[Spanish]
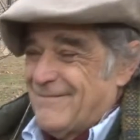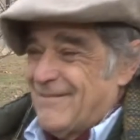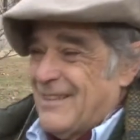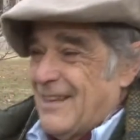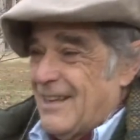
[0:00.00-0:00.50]

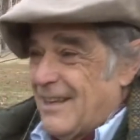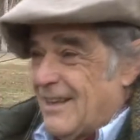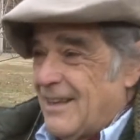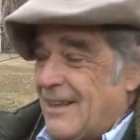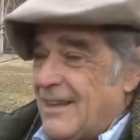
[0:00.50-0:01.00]
tenemos que
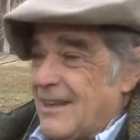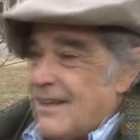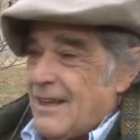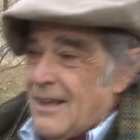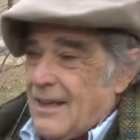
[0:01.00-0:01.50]
buscar
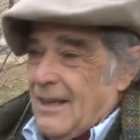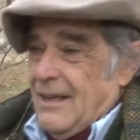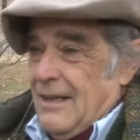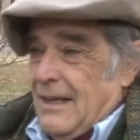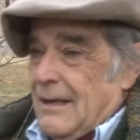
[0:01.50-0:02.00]
animales
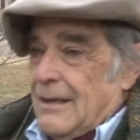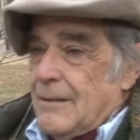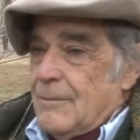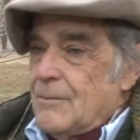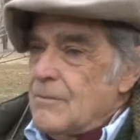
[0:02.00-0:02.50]
chicos,
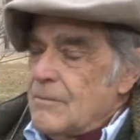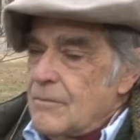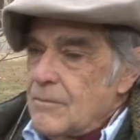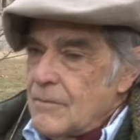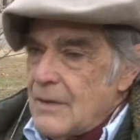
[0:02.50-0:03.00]
machos chicos.